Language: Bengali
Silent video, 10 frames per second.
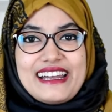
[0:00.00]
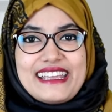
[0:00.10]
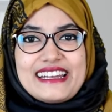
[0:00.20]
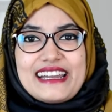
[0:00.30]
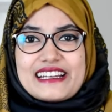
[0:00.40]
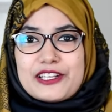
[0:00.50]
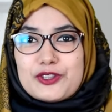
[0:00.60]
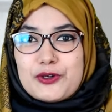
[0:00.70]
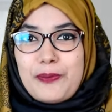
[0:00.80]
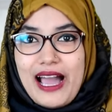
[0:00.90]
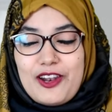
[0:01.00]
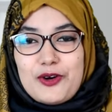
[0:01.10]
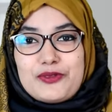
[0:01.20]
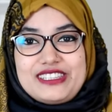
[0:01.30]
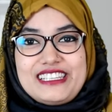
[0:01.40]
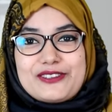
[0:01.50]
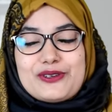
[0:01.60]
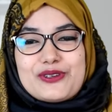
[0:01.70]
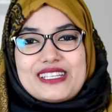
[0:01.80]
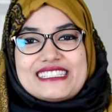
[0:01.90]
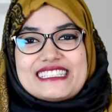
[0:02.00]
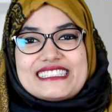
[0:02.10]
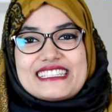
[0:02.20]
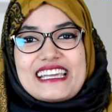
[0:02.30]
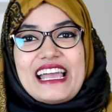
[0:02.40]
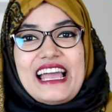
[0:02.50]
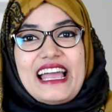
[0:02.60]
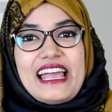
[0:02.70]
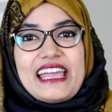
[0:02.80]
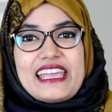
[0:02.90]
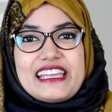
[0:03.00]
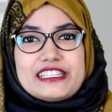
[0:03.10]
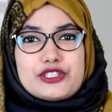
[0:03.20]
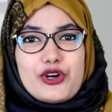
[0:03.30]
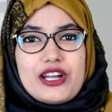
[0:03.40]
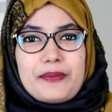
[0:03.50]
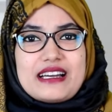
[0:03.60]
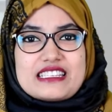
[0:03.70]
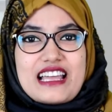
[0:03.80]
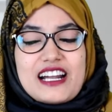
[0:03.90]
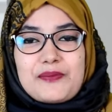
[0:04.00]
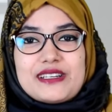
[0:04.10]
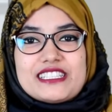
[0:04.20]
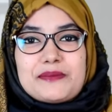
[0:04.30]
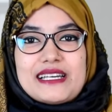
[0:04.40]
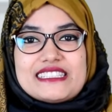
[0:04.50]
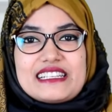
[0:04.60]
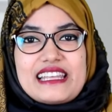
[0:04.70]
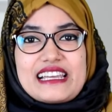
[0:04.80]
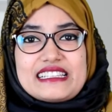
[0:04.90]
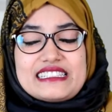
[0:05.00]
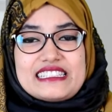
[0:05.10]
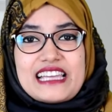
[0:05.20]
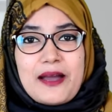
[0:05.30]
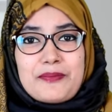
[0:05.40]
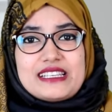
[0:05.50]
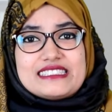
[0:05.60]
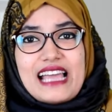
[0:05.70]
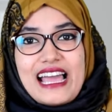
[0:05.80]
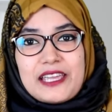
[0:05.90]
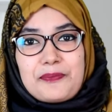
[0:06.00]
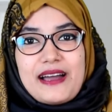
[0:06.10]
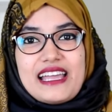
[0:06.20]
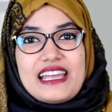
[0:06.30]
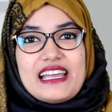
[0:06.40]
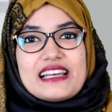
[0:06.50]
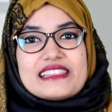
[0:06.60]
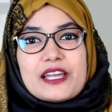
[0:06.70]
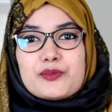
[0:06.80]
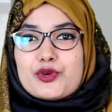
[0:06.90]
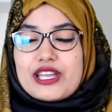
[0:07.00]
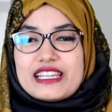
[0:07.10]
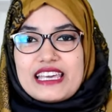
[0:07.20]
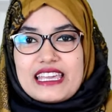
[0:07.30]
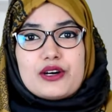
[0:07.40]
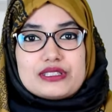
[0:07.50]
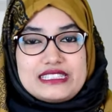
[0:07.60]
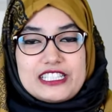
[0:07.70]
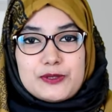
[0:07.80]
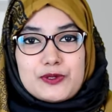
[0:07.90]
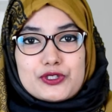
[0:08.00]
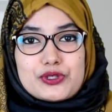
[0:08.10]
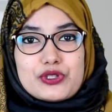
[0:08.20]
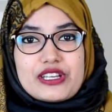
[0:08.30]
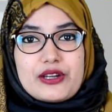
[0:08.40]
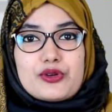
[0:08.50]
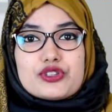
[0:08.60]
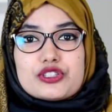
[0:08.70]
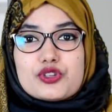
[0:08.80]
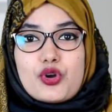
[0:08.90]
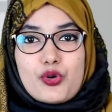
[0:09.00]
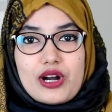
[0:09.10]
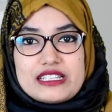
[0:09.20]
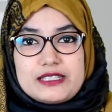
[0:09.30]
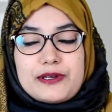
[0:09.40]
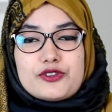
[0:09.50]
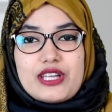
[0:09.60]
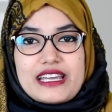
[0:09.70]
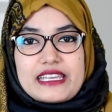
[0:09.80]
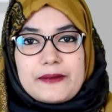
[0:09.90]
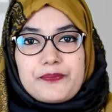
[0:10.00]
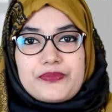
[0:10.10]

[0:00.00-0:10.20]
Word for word: এটার একটা কিন্তু ভালো দিকও রয়েছে যে এই ছয় মাস আট মাসের বাচ্চারা দেখা যায় যে সামনে যাই পায় তাই মুখে দেয় জিনিসপত্র হোক এগুলোতে তো নোংরা জীবাণু থাকে